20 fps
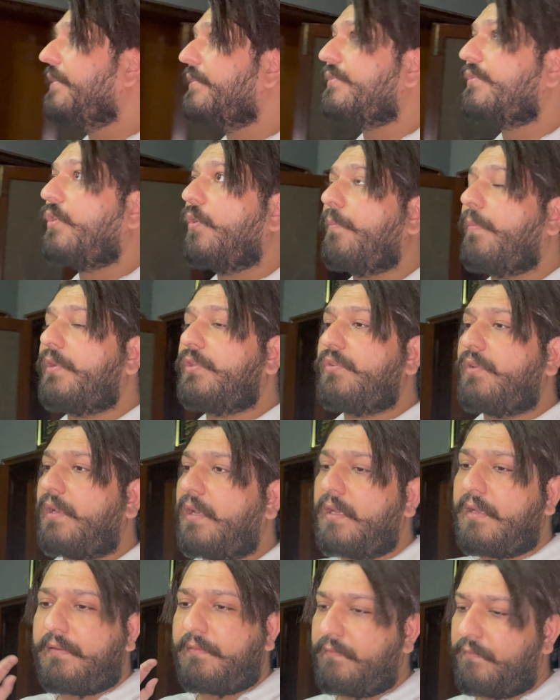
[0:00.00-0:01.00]
इसके ऊपर जो है
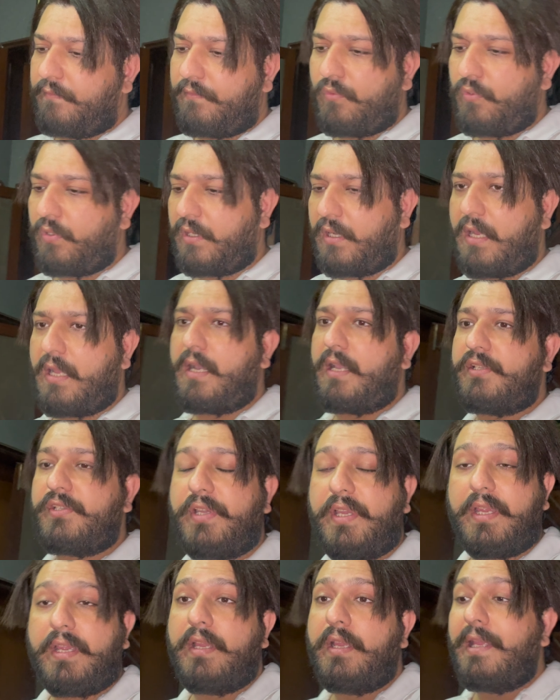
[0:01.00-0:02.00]
ना वो लगाना
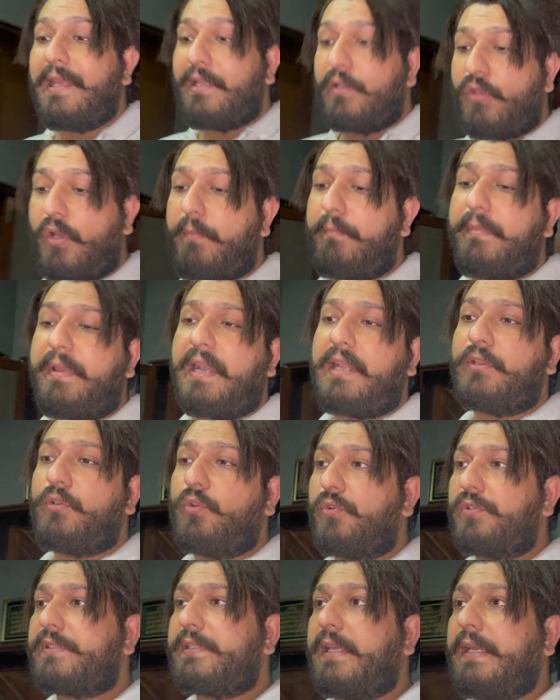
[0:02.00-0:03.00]
चाहिए तो अब मेरा
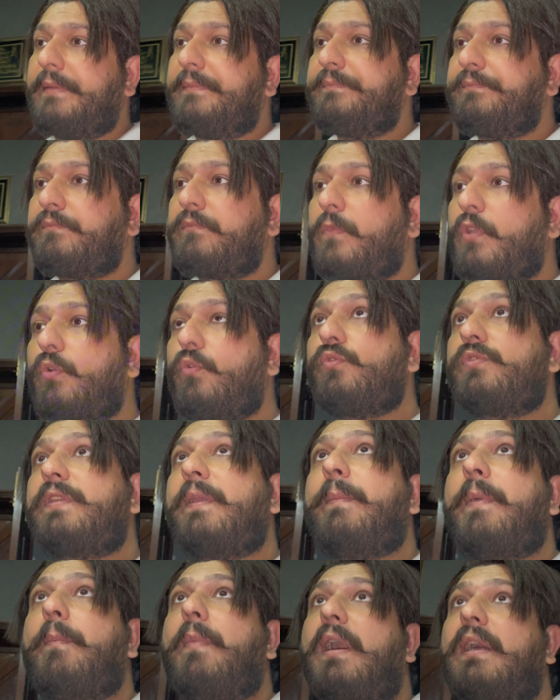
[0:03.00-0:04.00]
दोस्त है उससे
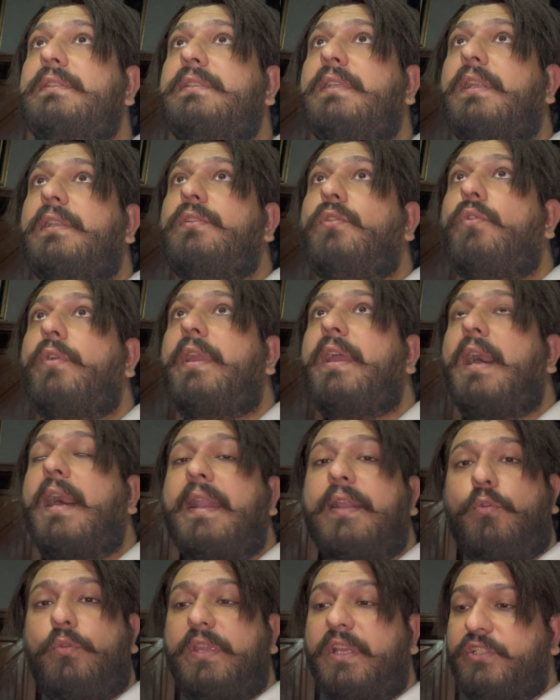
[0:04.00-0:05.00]
मैं बात करता हूँ कि यार
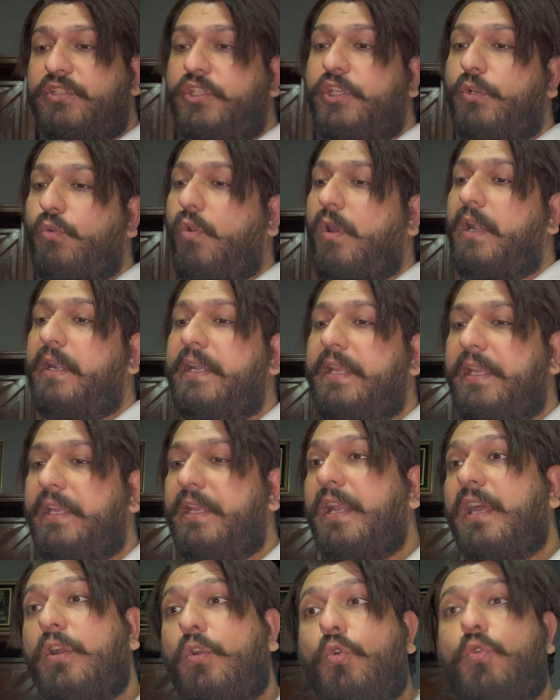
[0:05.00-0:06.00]
कोई अच्छी क्वालिटी
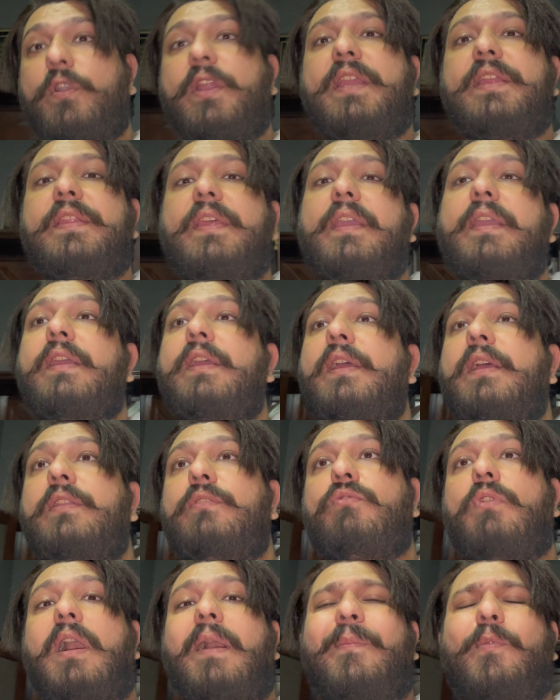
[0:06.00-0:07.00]
ना कोटिंग दे
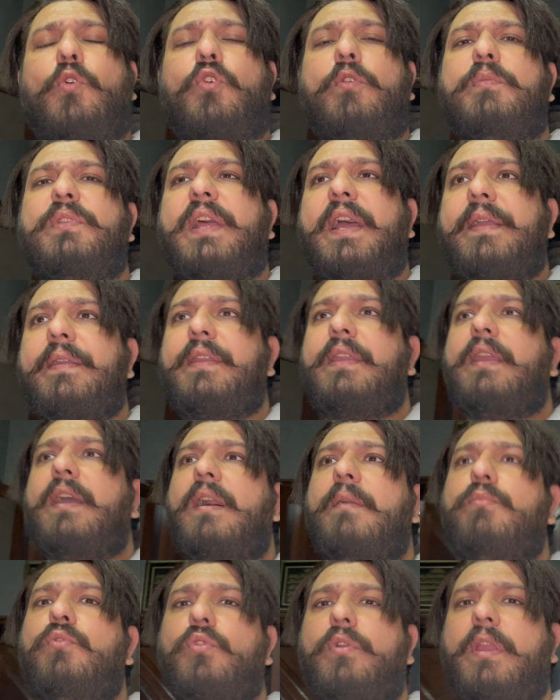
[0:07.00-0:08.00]
तो आप लोग बताएं कि
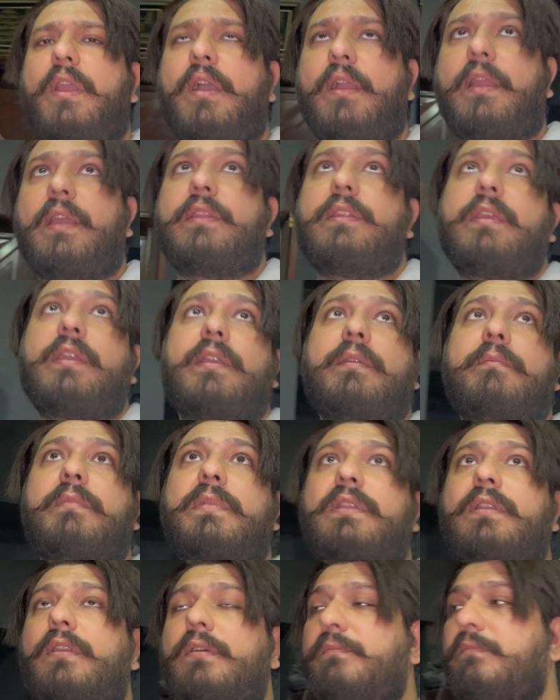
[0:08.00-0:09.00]
आप लोग क्या कहते हैं
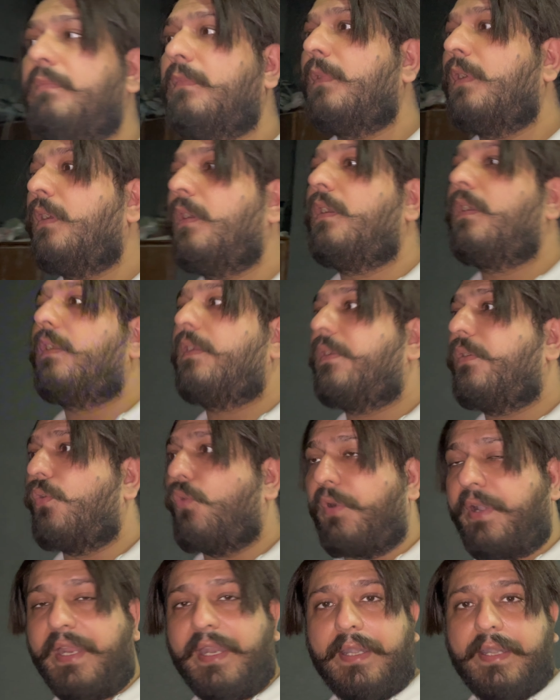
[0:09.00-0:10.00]
मतलब
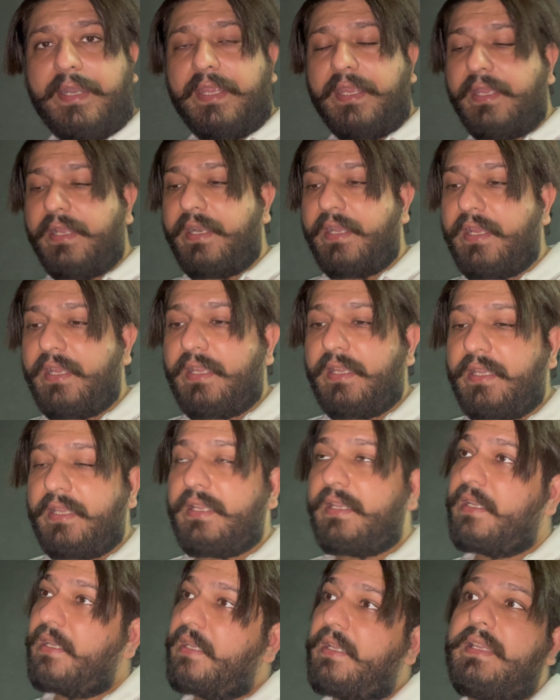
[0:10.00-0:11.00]
कोटिंग ठीक रहेगी
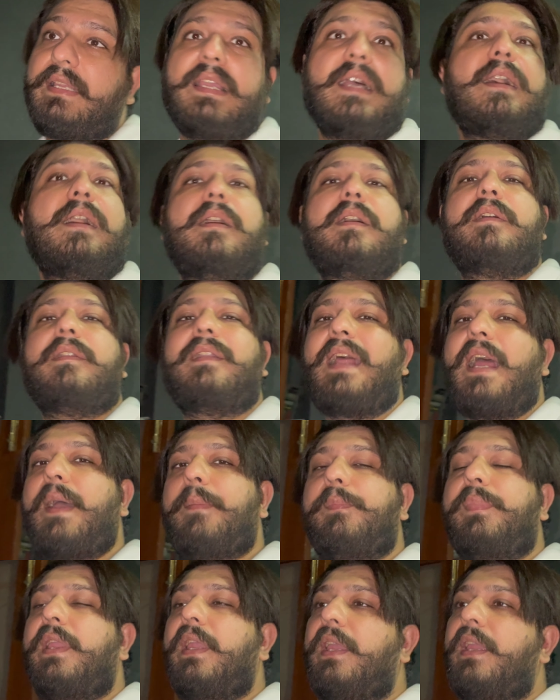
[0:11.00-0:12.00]
या
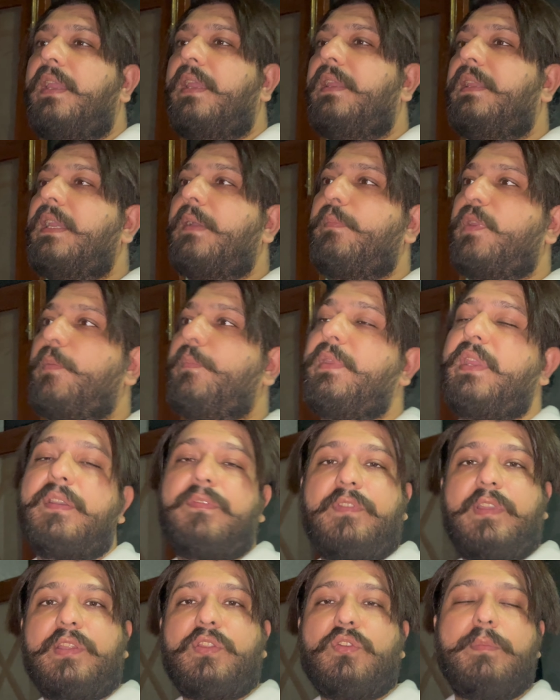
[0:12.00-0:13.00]
रैप के या
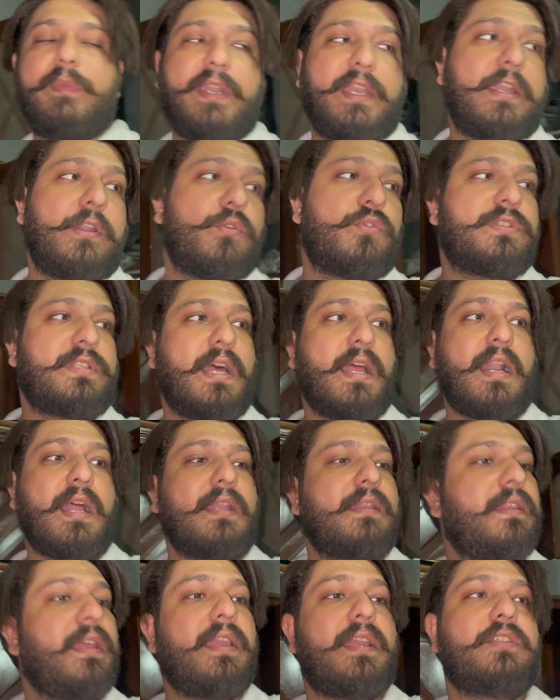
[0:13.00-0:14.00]
पीपीएफ के तो मैंने नुकसान
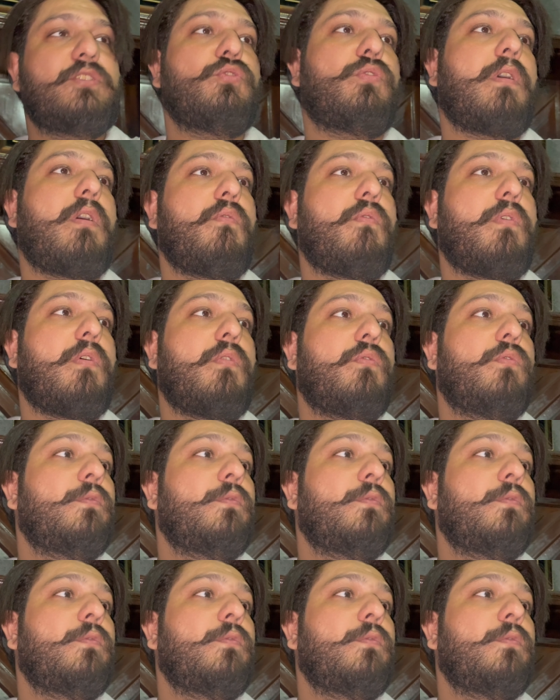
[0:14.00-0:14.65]
देख चुका हूँ